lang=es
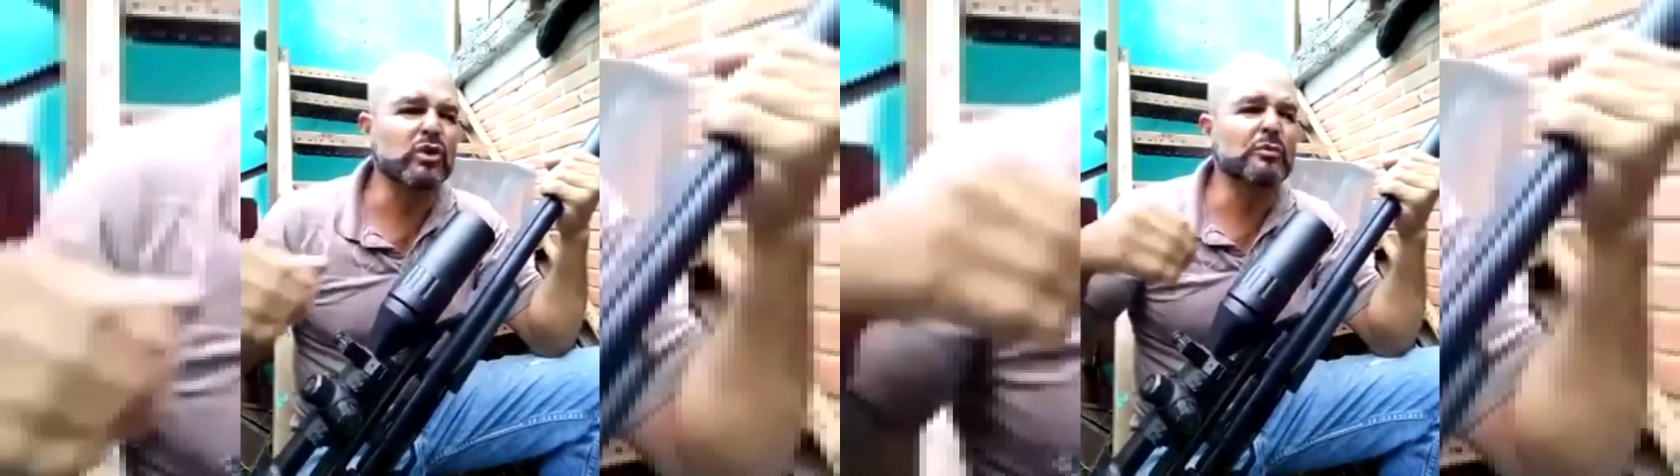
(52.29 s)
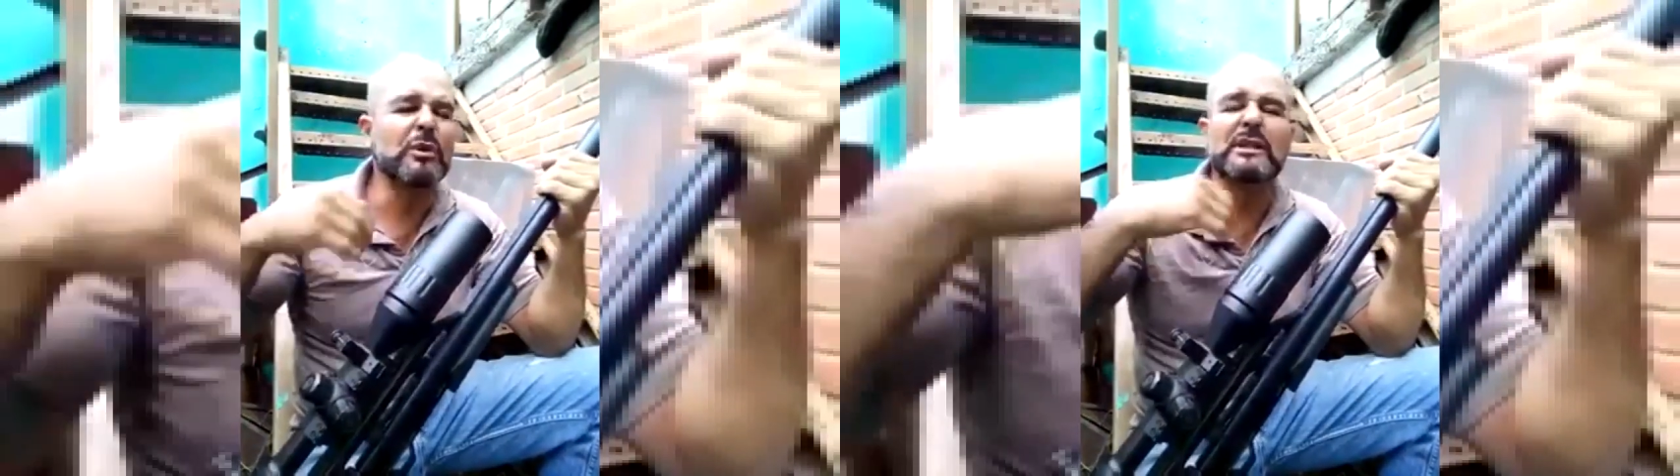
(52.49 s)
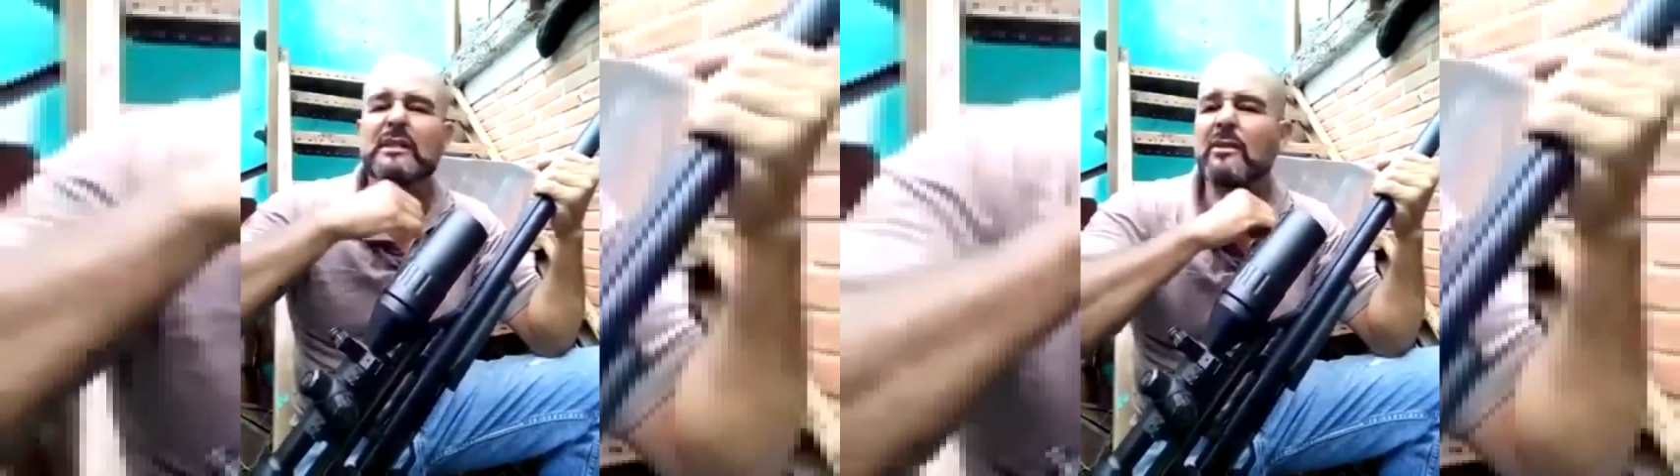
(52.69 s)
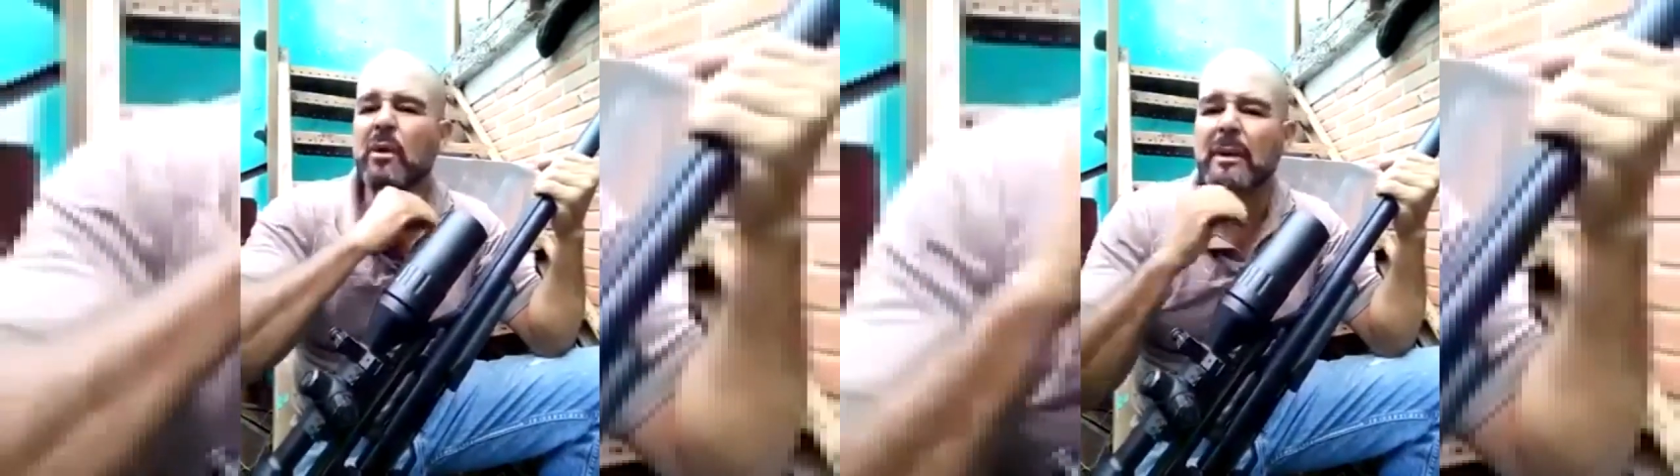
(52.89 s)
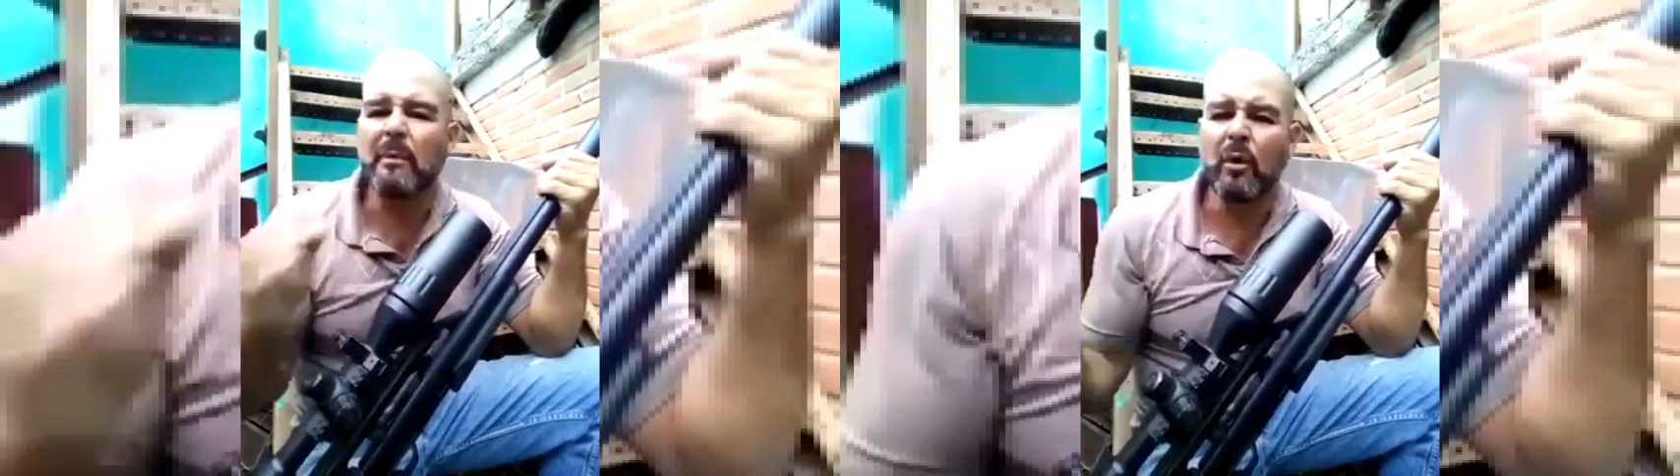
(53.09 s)
nos pueden decir
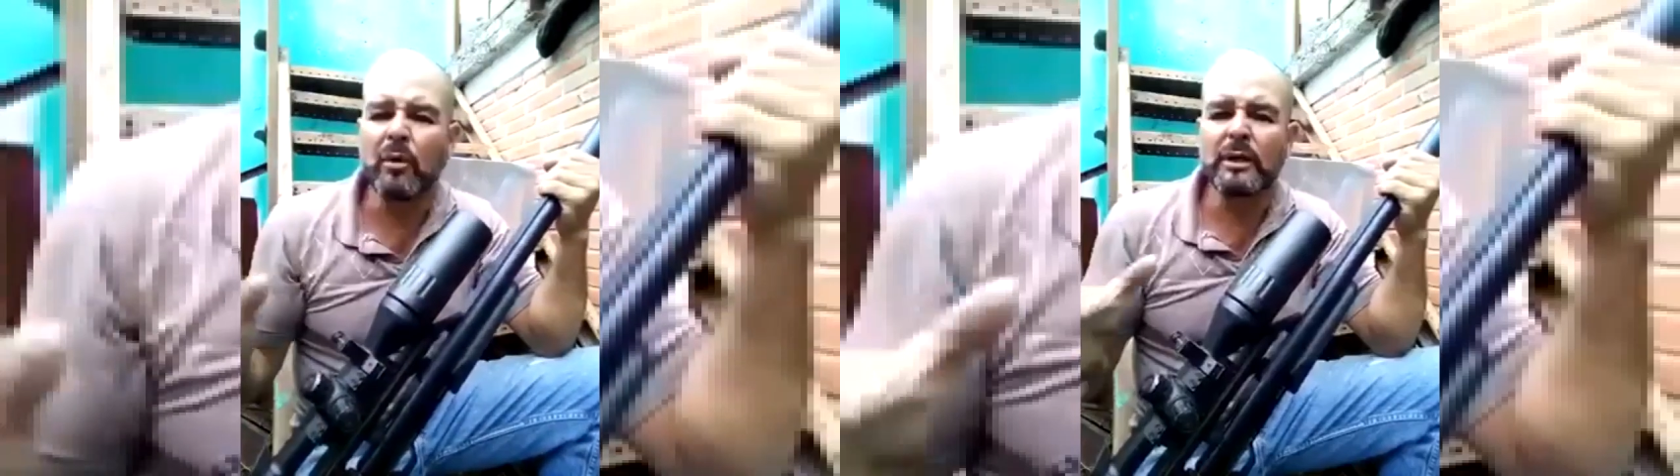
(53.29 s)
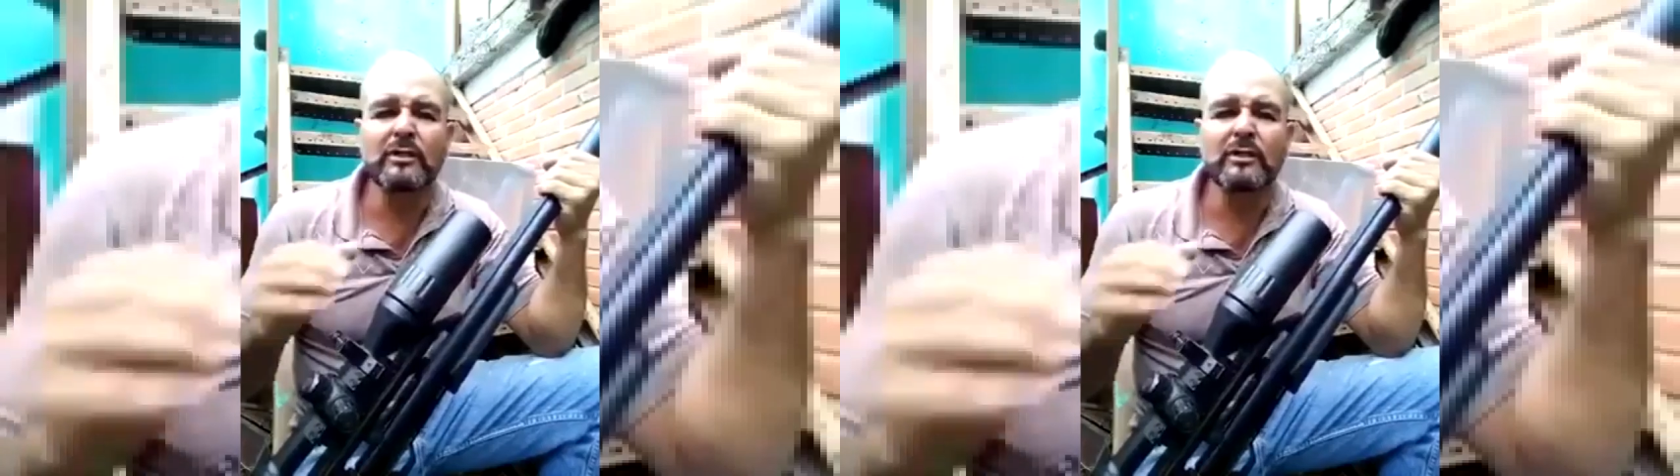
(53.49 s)
huevones,